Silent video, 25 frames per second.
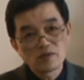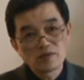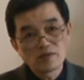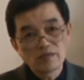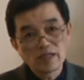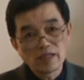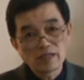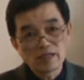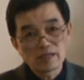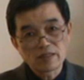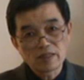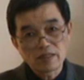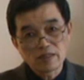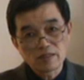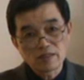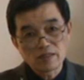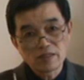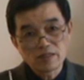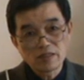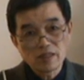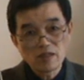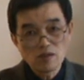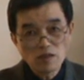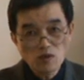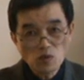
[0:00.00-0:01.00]
在这个
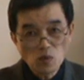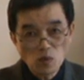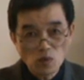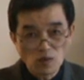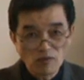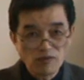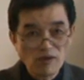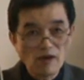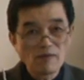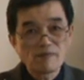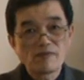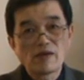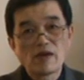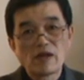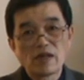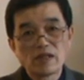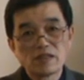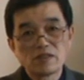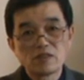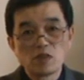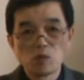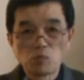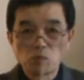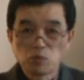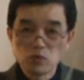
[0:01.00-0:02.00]
生活方面呢，
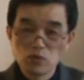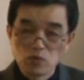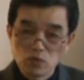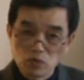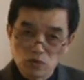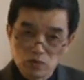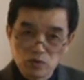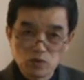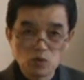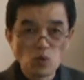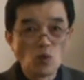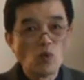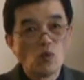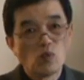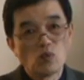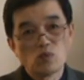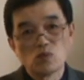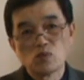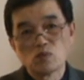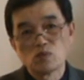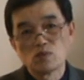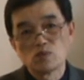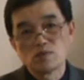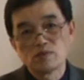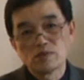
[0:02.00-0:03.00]
就不如动物
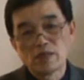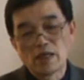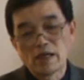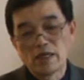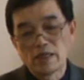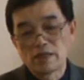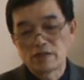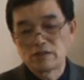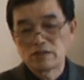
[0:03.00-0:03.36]
啊，